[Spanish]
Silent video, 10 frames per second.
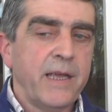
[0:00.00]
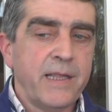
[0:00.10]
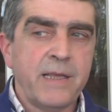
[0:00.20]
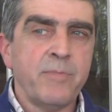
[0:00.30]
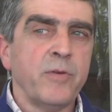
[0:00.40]

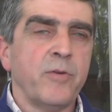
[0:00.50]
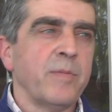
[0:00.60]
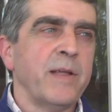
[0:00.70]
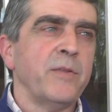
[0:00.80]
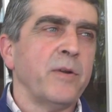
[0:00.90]
en tiempo y
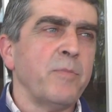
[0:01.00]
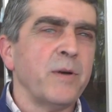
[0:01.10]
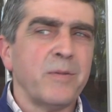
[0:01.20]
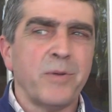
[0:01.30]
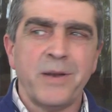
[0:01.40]
forma dando
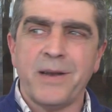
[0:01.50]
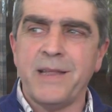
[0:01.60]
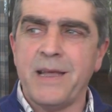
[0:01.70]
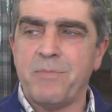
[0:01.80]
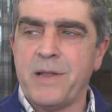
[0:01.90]
respuesta porque en
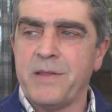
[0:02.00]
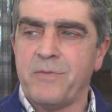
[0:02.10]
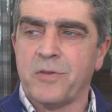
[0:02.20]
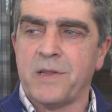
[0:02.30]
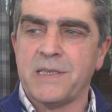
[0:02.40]
realidad el plan de
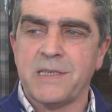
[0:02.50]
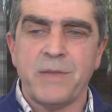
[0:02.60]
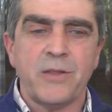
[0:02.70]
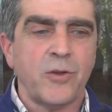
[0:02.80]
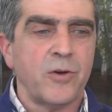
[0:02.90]

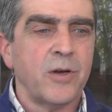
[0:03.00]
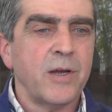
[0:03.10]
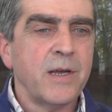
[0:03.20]
fortalecimiento